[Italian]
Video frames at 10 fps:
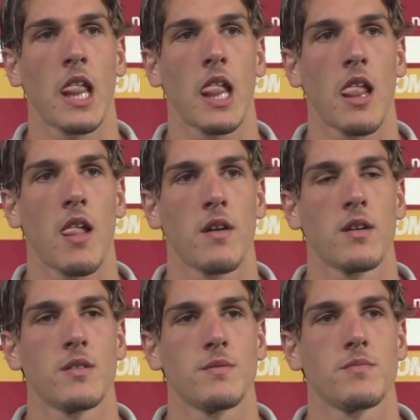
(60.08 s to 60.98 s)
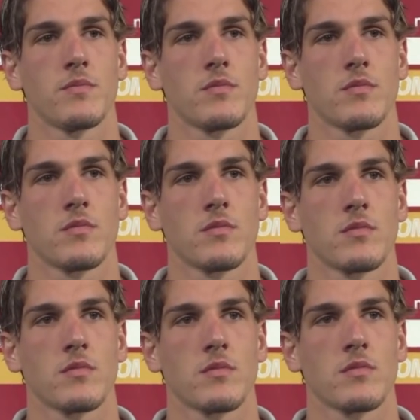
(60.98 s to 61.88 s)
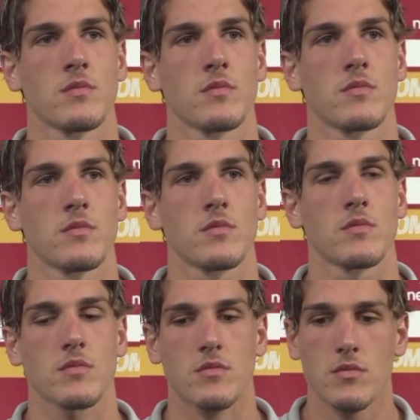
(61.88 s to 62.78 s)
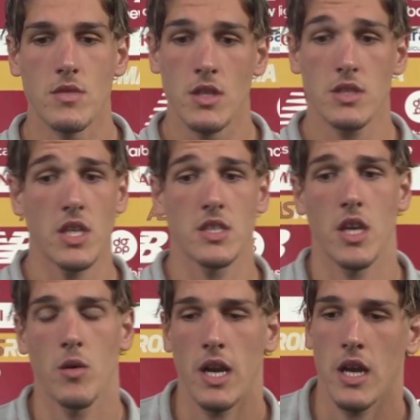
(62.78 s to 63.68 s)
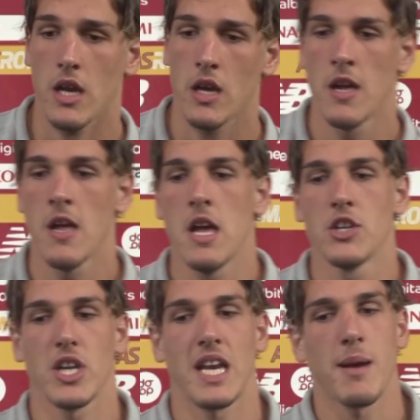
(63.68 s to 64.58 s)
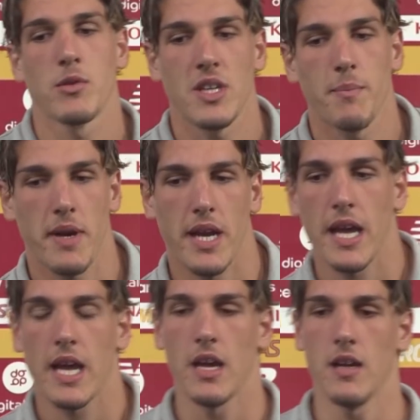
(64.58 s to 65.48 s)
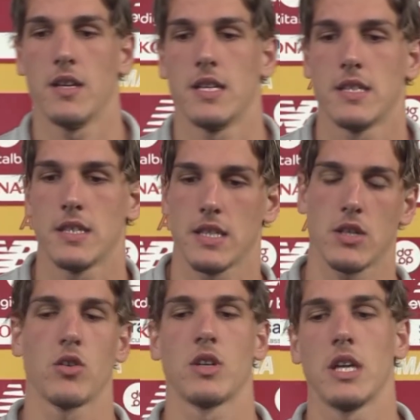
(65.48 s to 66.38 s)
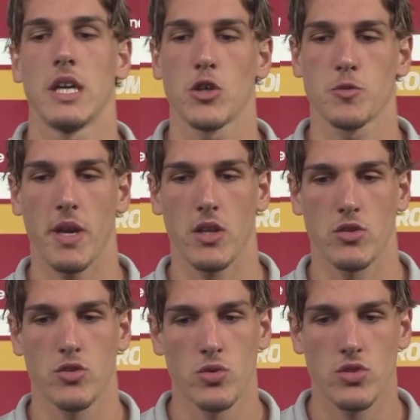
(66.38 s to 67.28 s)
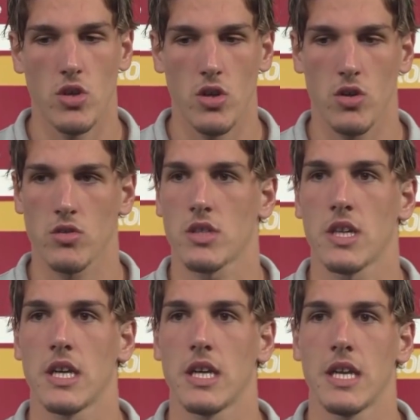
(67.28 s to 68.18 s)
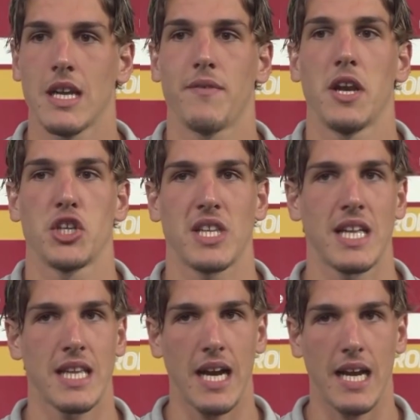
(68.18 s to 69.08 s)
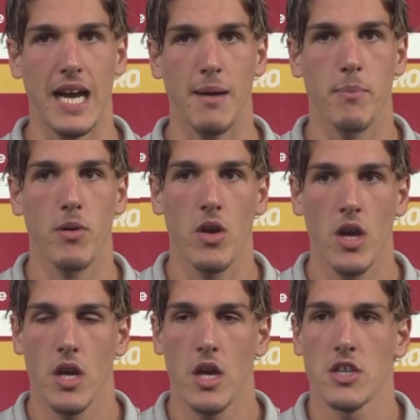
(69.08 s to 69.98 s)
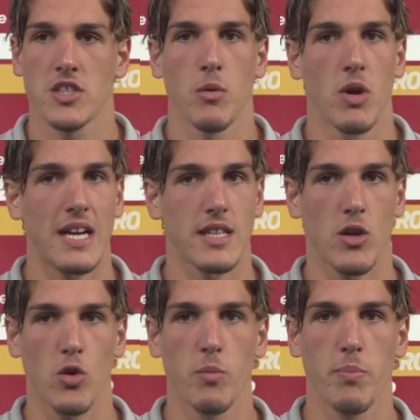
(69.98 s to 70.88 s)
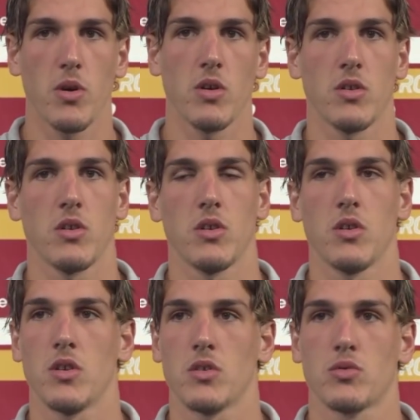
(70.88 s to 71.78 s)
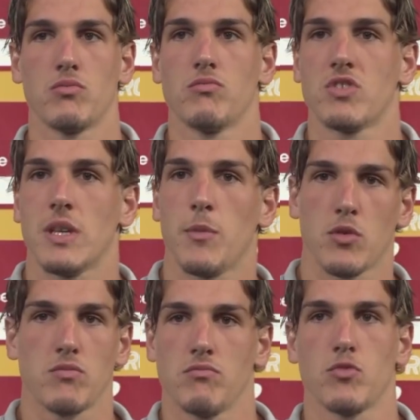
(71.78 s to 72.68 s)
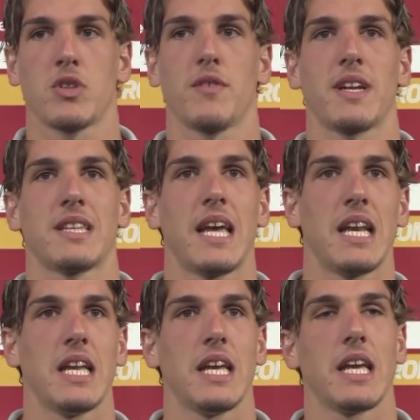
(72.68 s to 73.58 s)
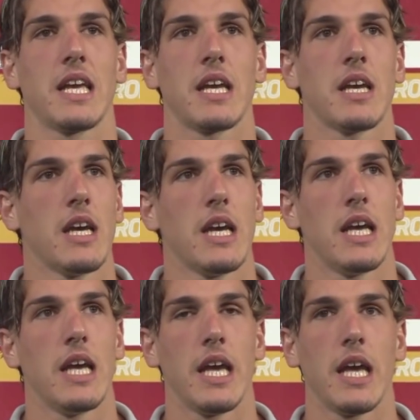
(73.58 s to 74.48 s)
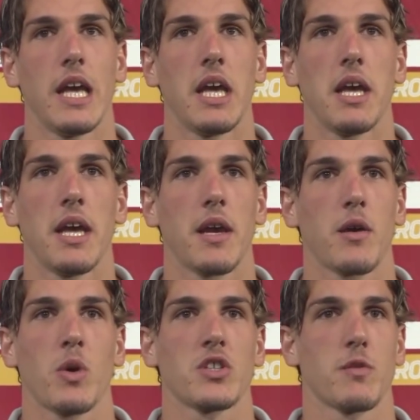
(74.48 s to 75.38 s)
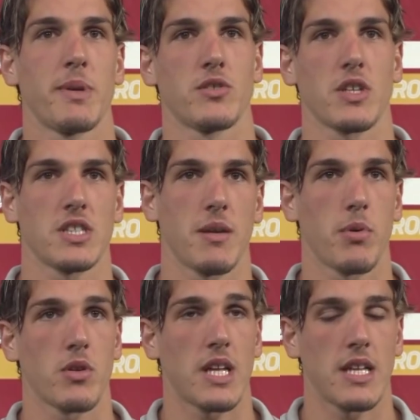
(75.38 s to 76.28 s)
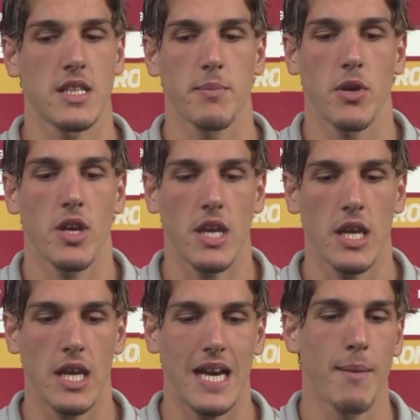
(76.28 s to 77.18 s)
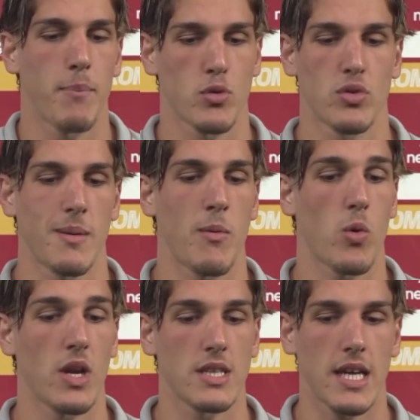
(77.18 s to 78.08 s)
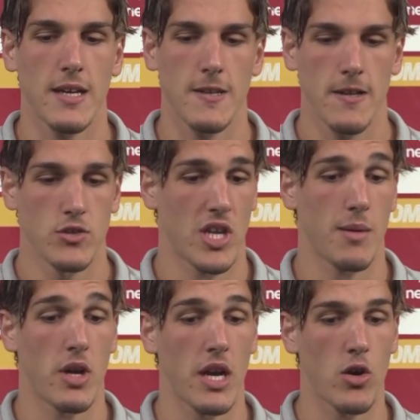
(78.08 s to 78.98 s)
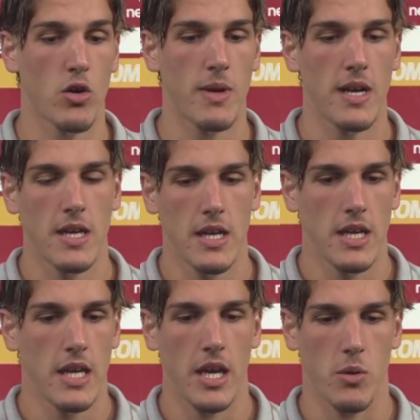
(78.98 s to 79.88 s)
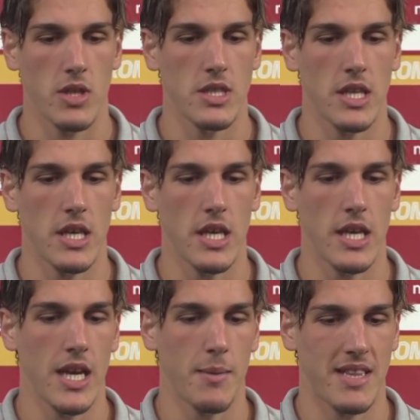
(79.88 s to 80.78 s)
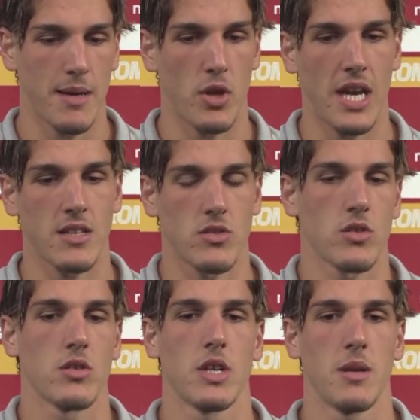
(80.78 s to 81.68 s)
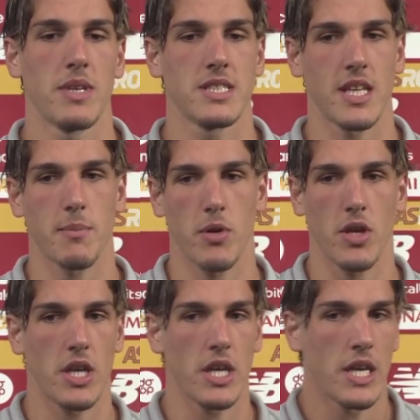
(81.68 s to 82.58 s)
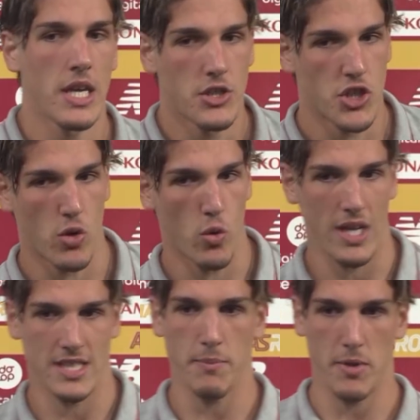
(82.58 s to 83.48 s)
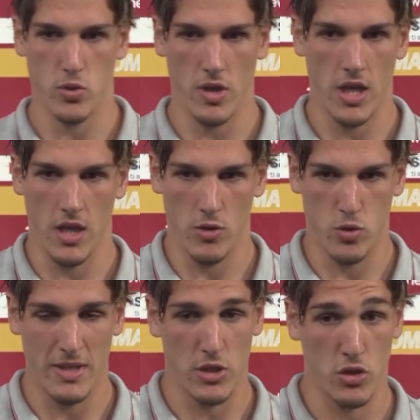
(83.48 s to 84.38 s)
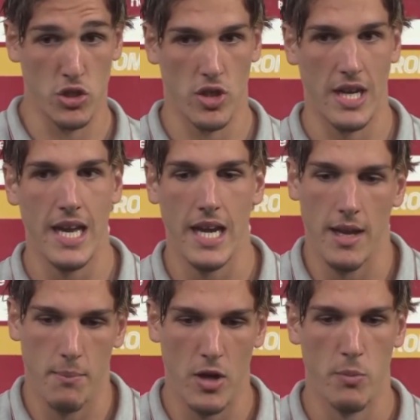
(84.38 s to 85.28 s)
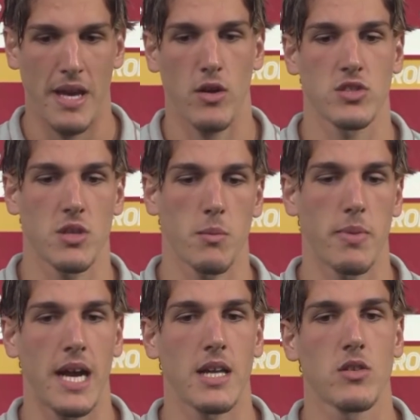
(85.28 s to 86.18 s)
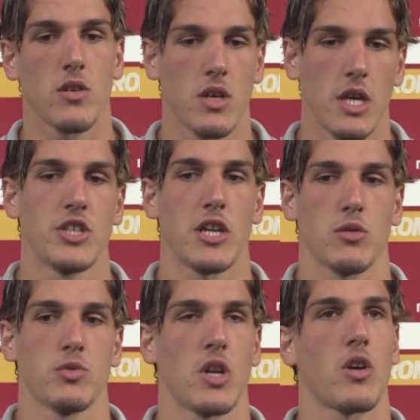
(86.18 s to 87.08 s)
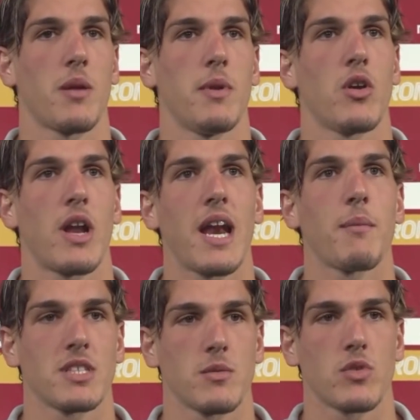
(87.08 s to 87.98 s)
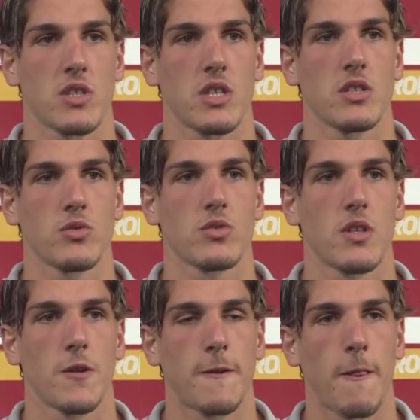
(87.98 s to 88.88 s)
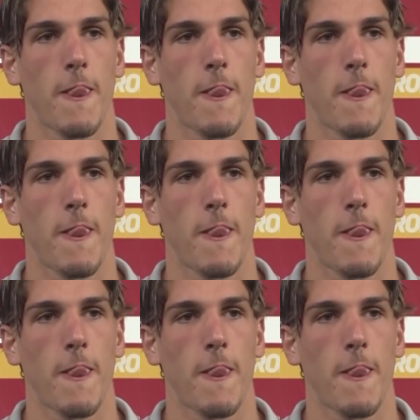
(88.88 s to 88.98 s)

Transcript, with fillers: molto cresciuta rispetto a tre gare fa. Sì, sì, guarda, ci alleniamo sempre con eh, lo spirito giusto, con eh, la felicità di andare al campo, siamo un grande gruppo, siamo tutti fratelli e questo penso che sia importante. Poi in campo tutti abbiamo qualità, giochiamo nella Roma, e quindi le mettiamo in atto. Il mister poi ci inculca sempre il, suo, il suo metodo di giocare e piano piano lo stiamo imparando. Certo, bisogna ancora migliorare, ma siamo sulla strada giusta.